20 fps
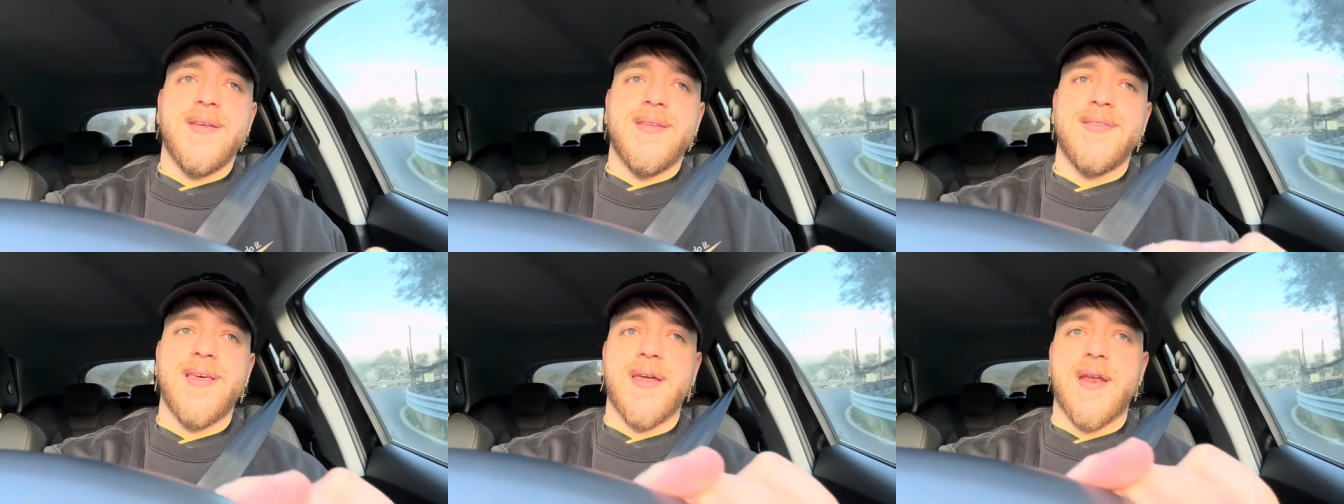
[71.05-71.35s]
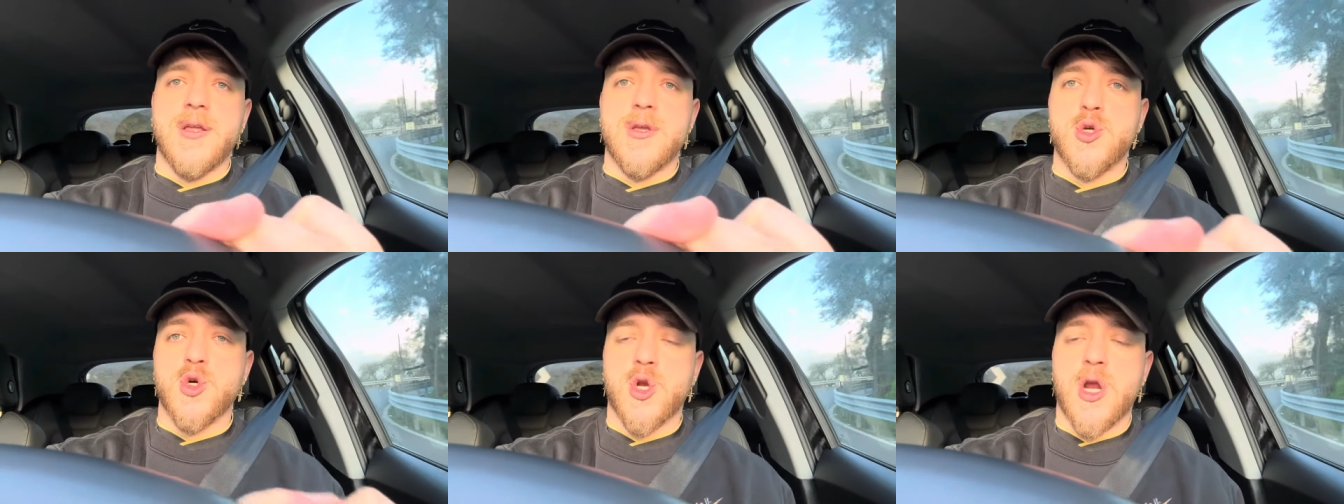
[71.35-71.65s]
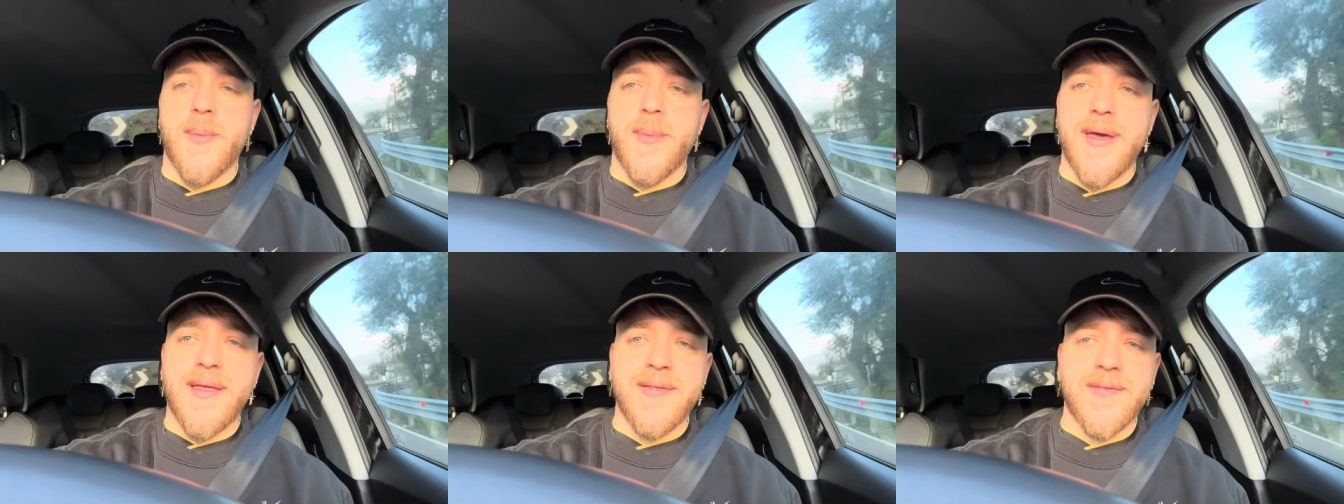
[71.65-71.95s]
dei
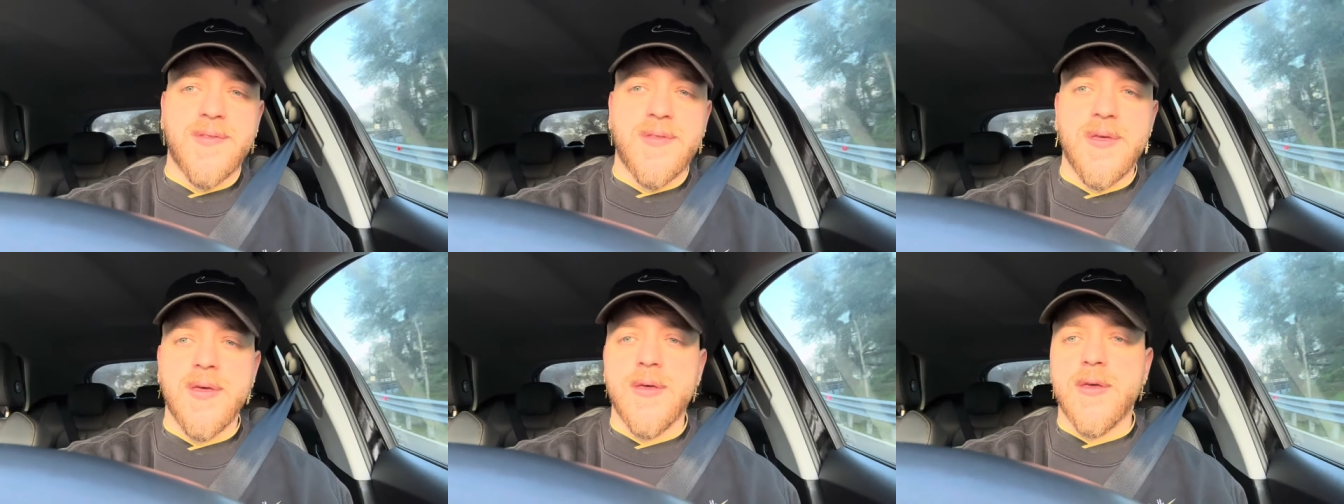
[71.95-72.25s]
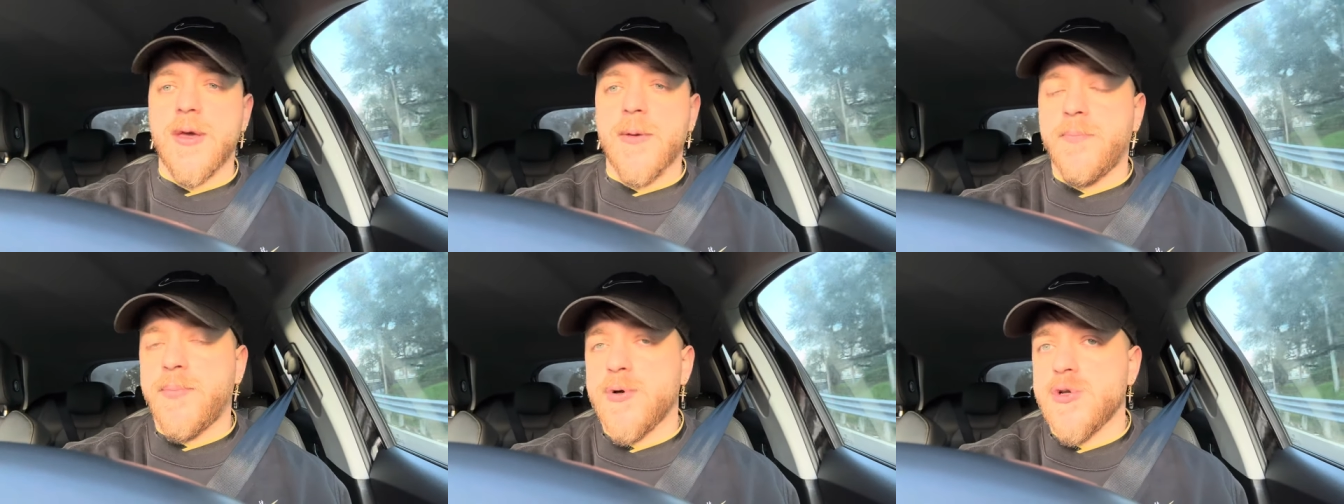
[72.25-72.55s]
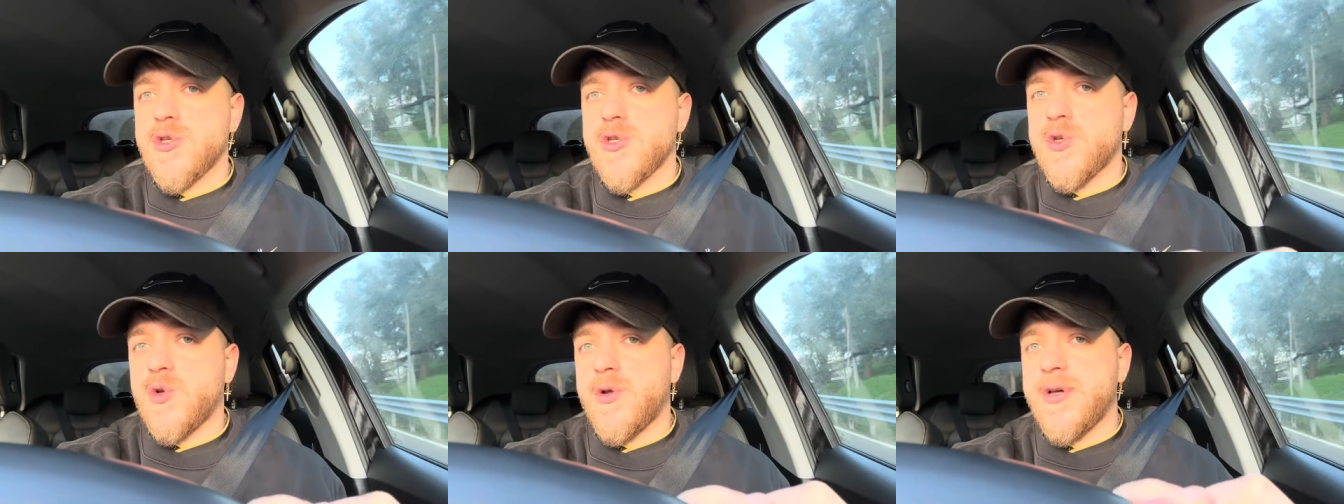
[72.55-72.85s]
ragionamenti che
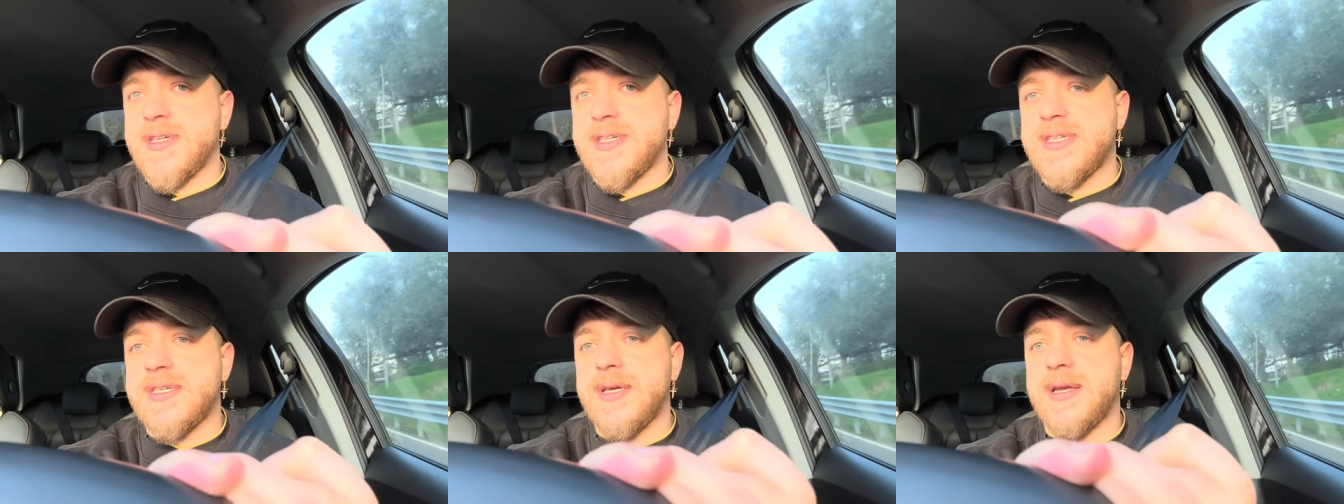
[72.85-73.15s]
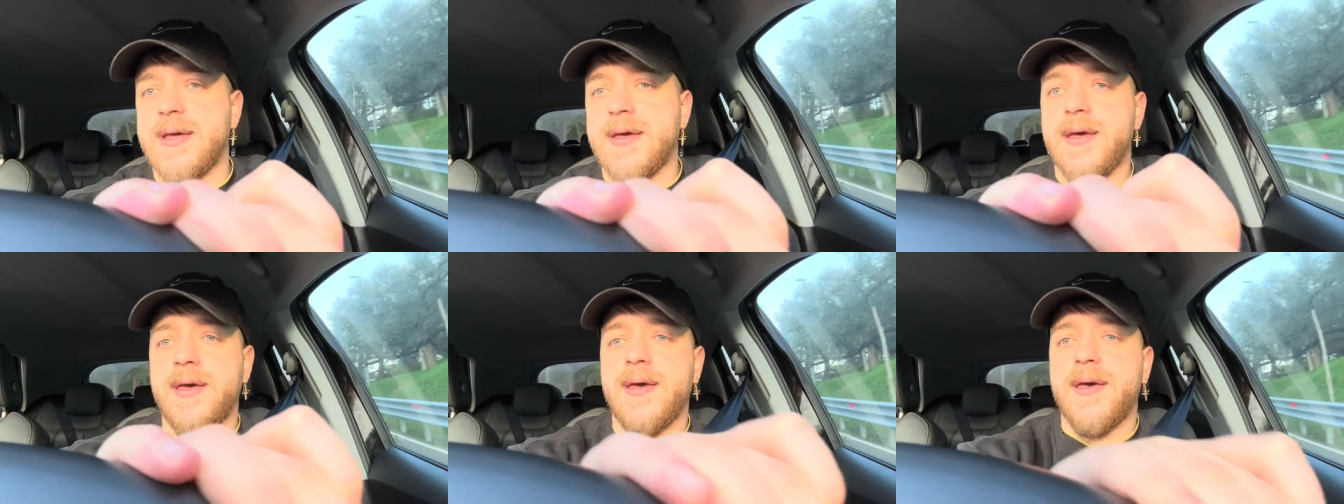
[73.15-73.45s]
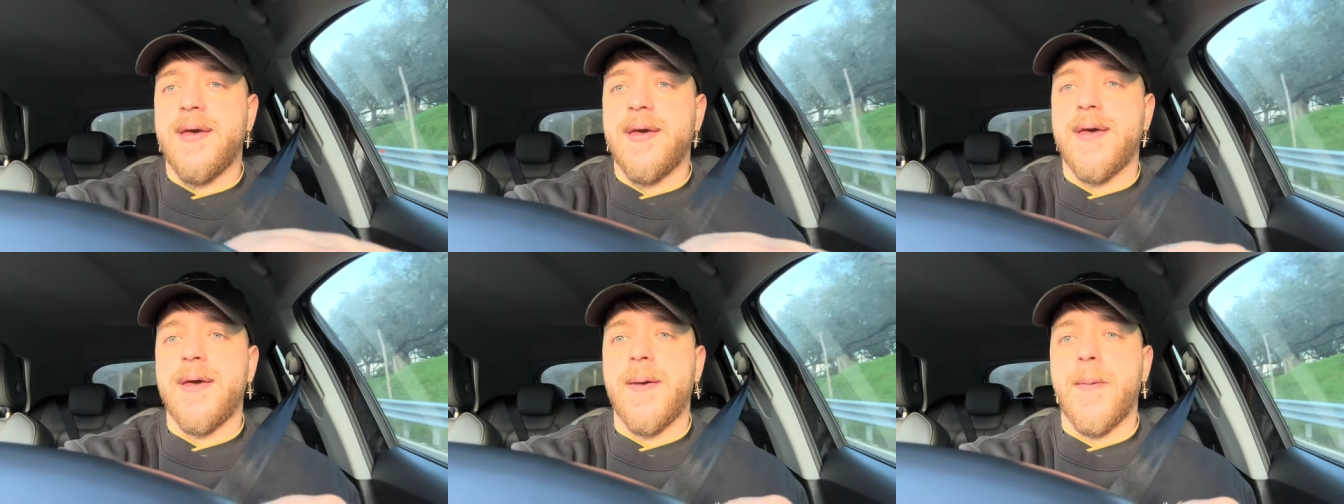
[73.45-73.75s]
possono
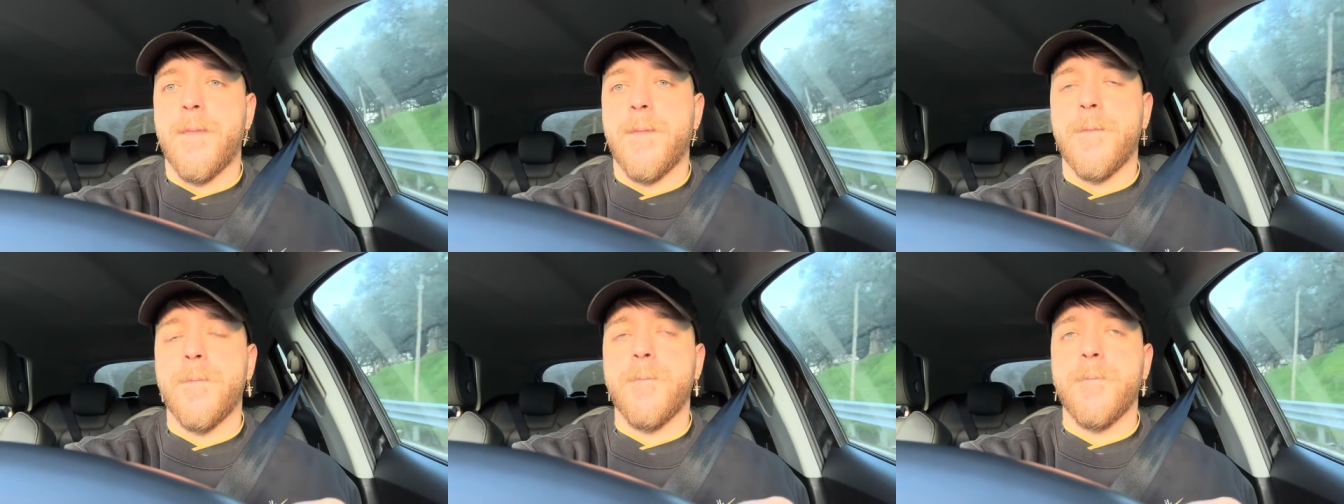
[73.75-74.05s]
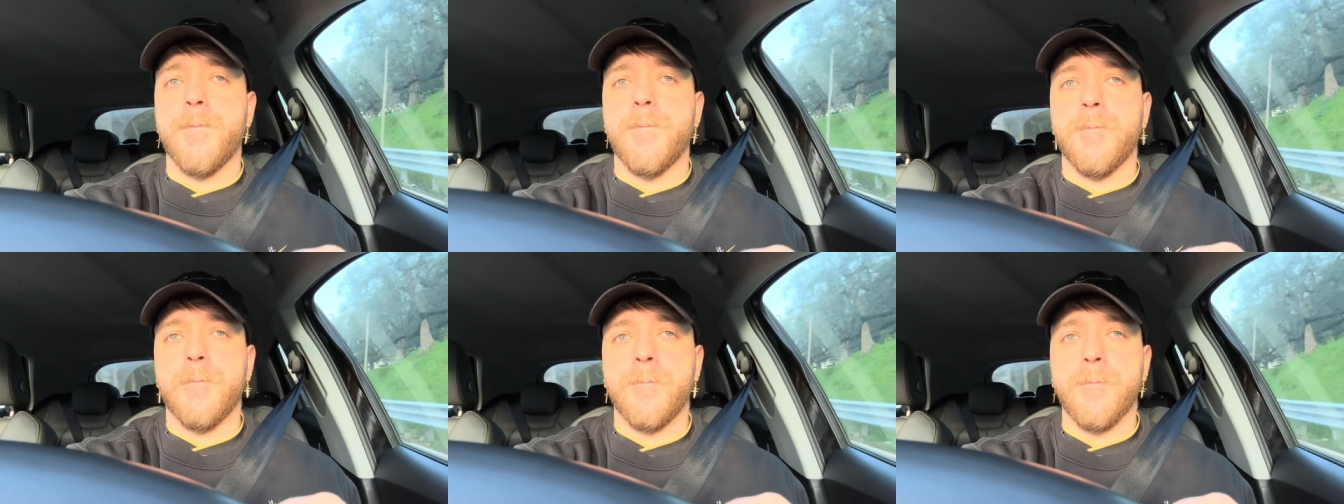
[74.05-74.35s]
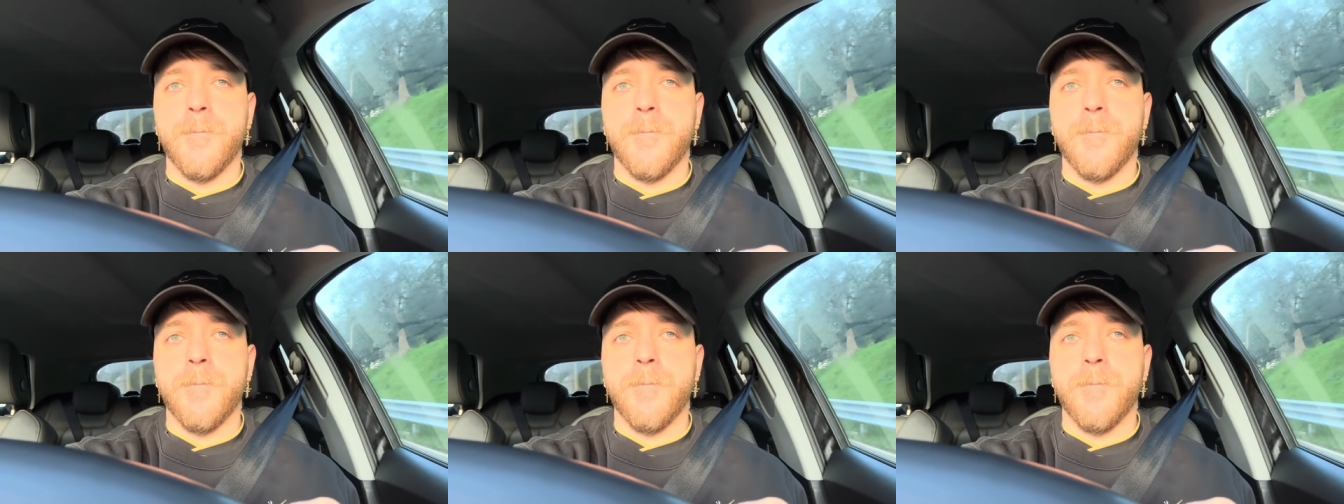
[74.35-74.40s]
essere, mm,